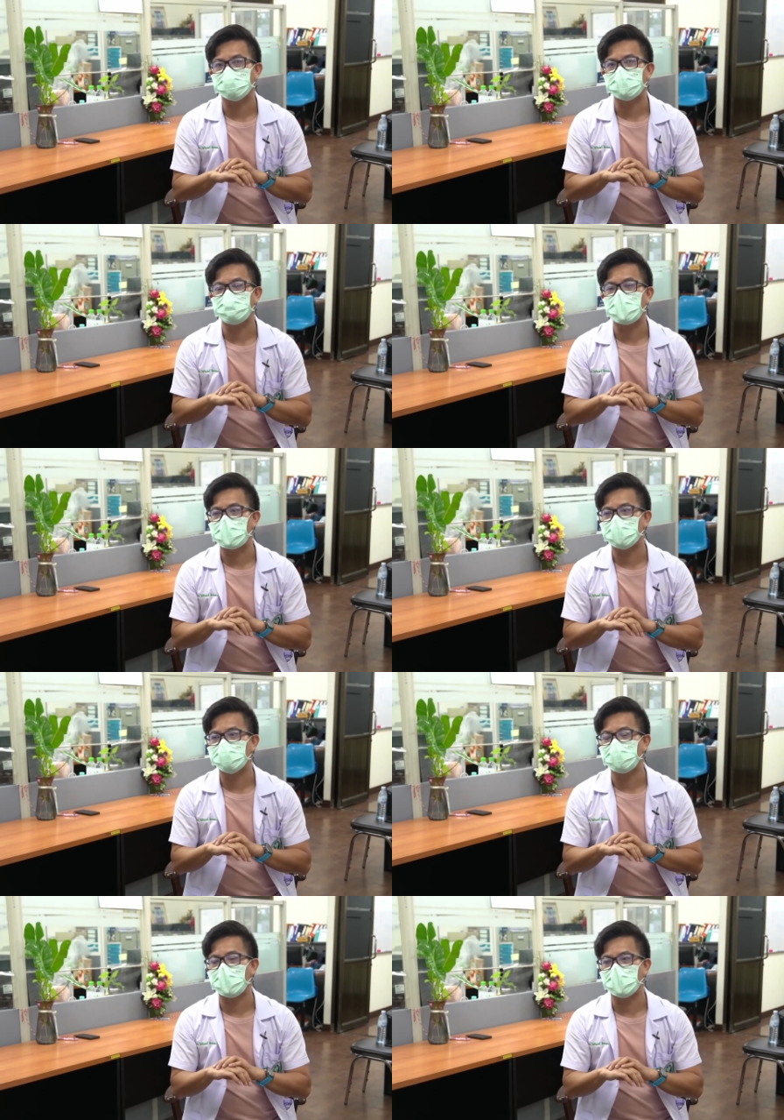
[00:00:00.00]
ตามหลักการ
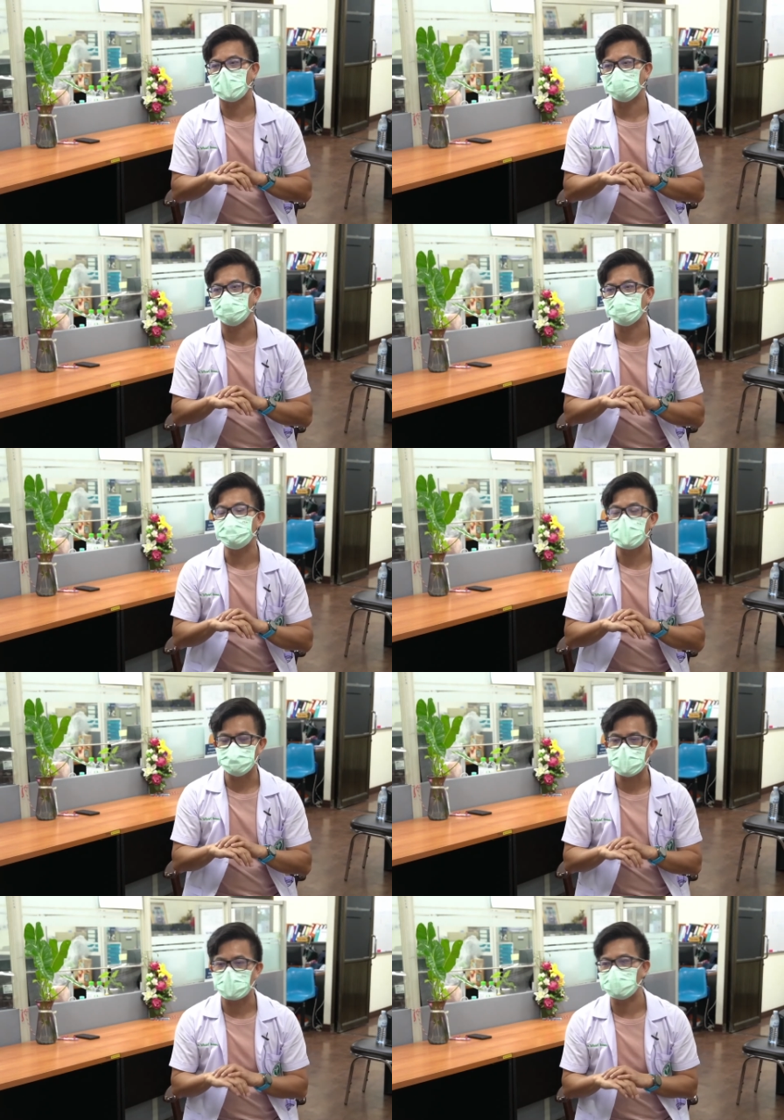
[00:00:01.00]
ระบาด
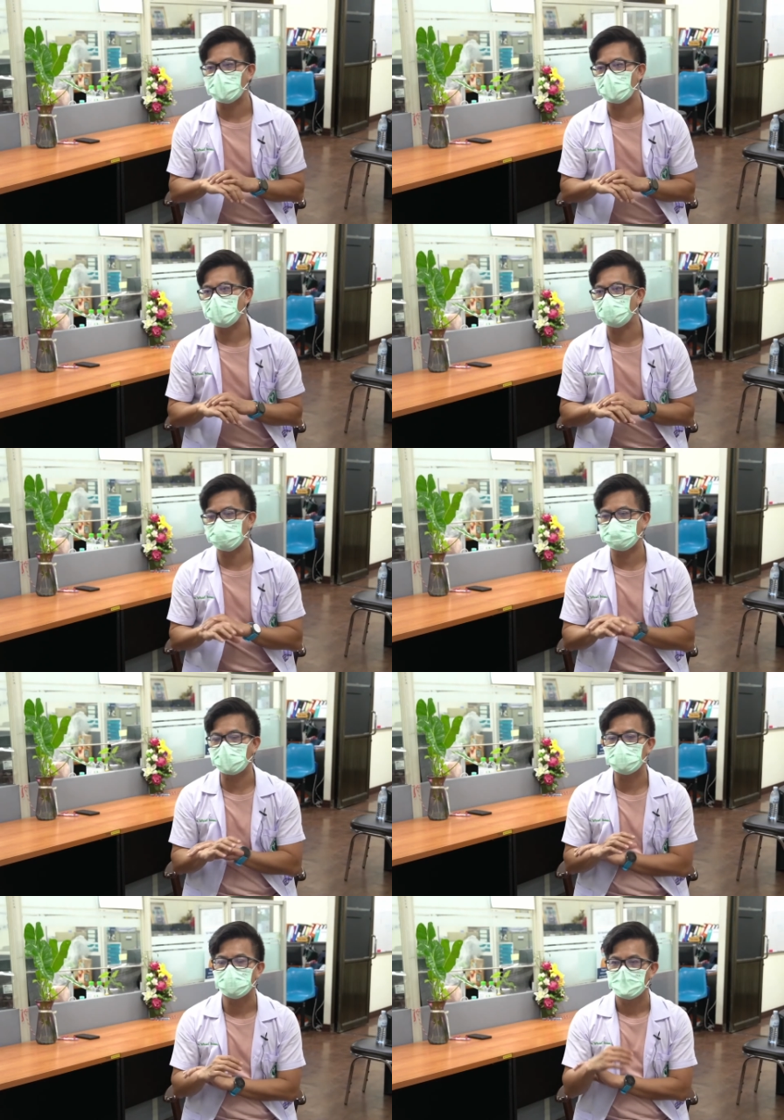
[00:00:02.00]
วิทยาเนี่ยเราจะ
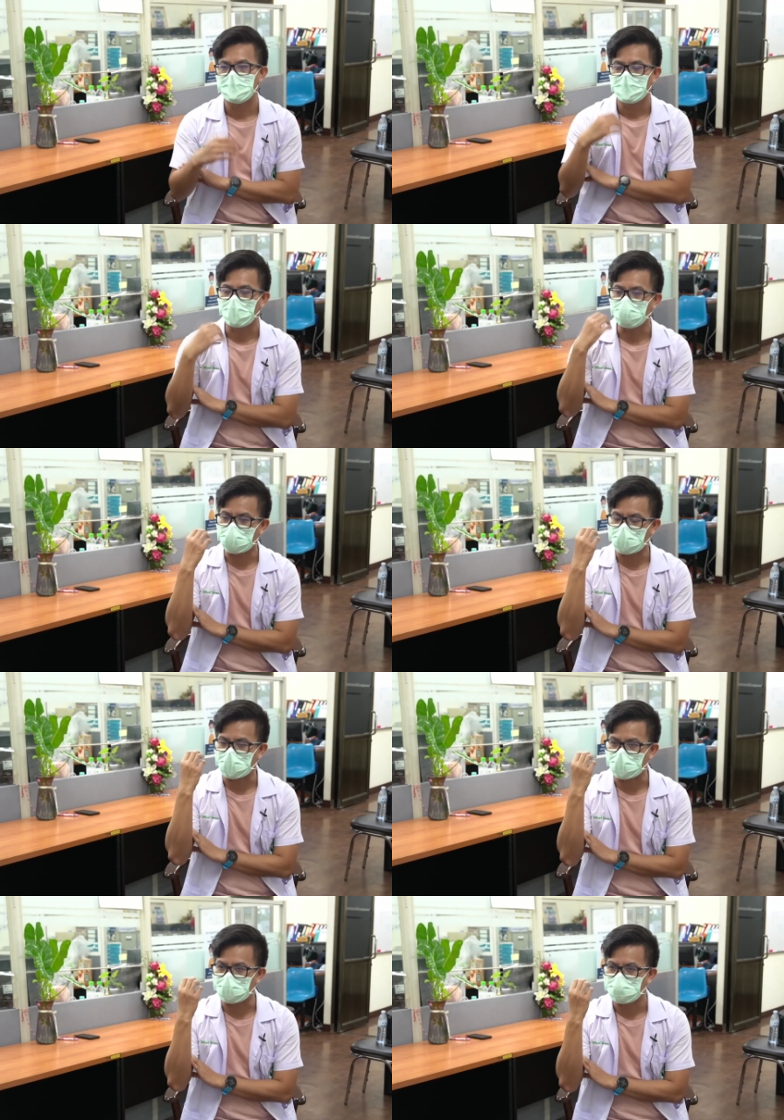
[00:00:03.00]
ต้องค้น
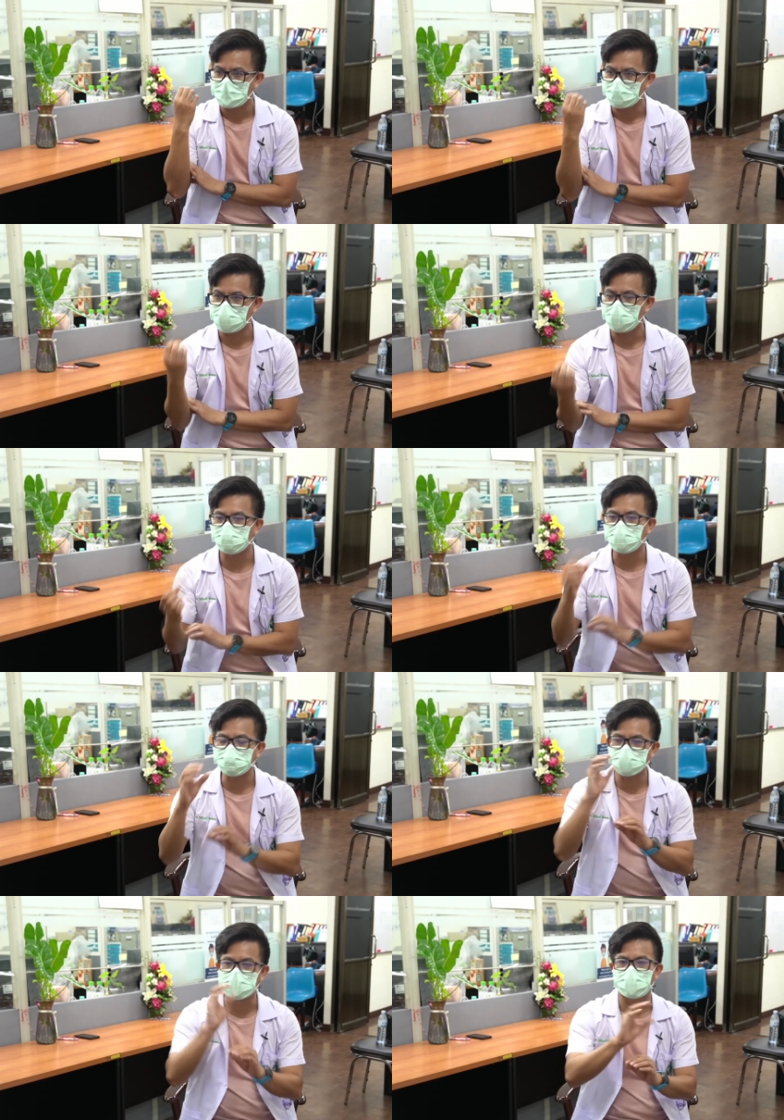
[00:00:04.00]
หาเหตุแล้วก็ต้อ
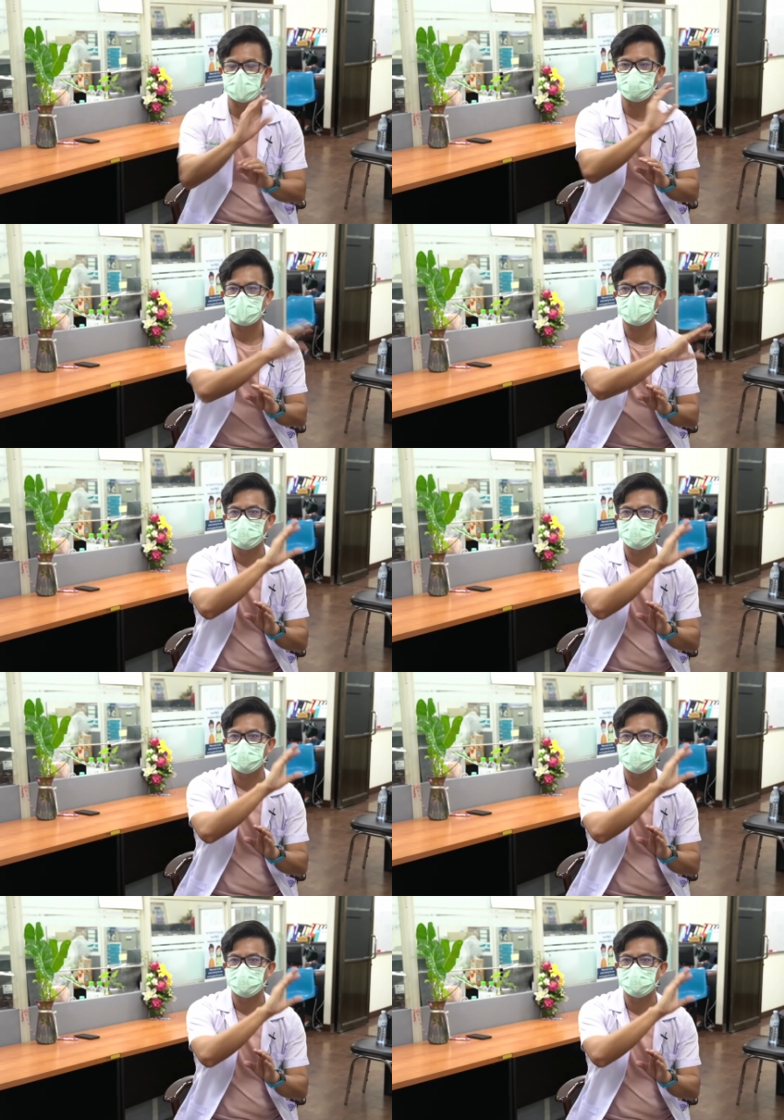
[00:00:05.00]
งสืบไปว่า